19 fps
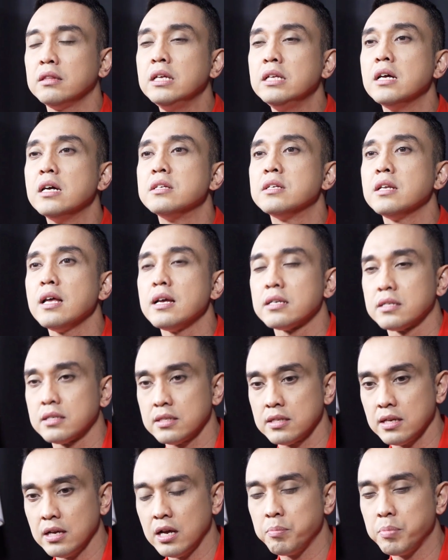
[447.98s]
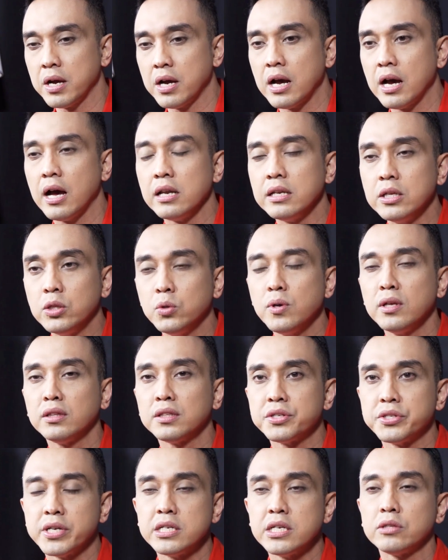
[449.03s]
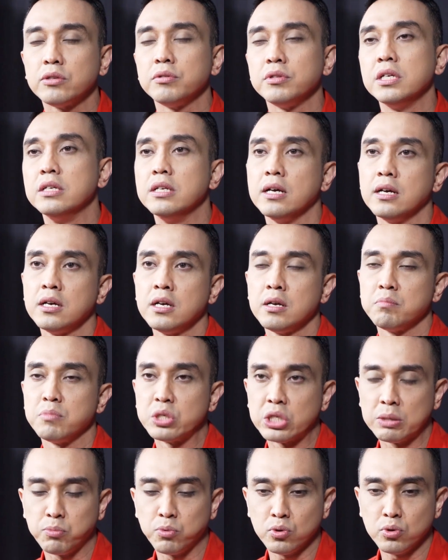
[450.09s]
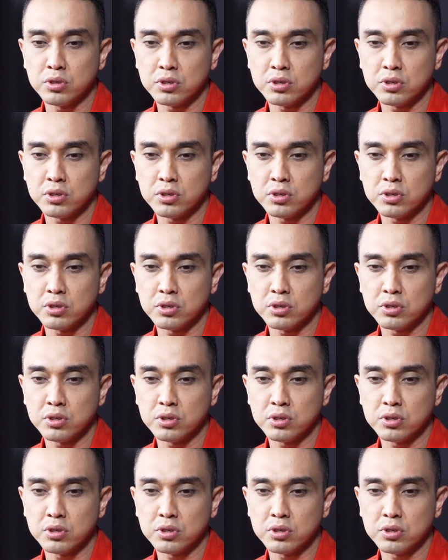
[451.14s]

tidak jelas apakah hal itu yang terjadi atau tidak. Meskipun